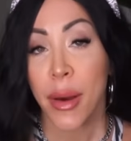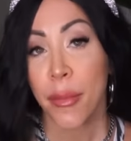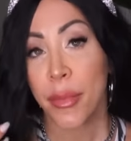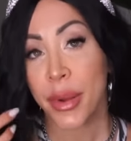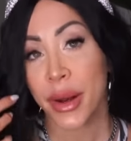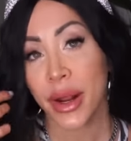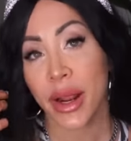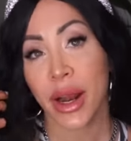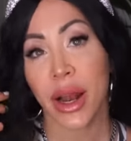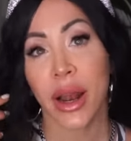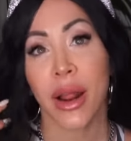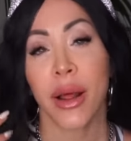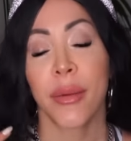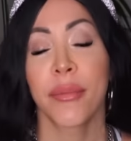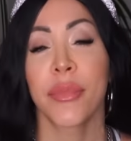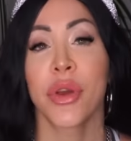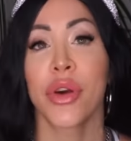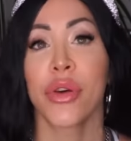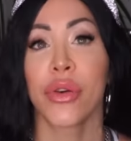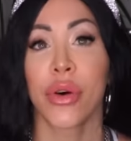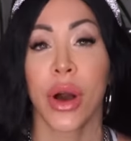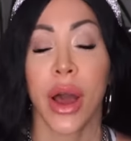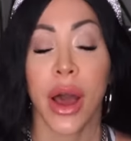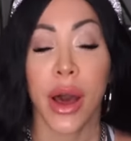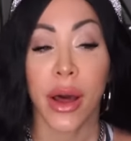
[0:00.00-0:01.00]
perché la
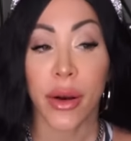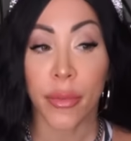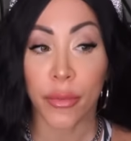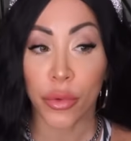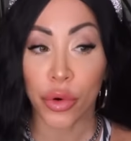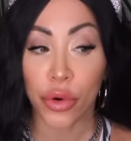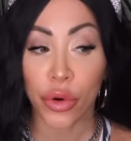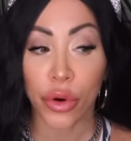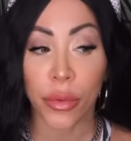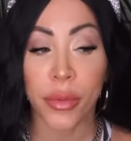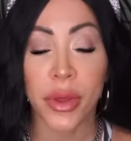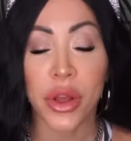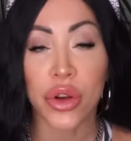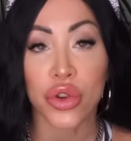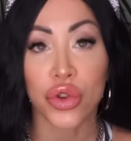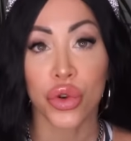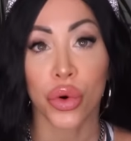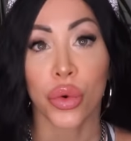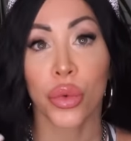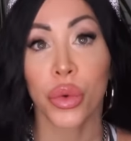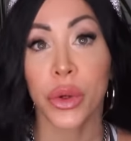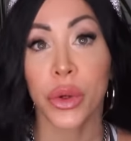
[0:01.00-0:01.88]
mia armocromia sono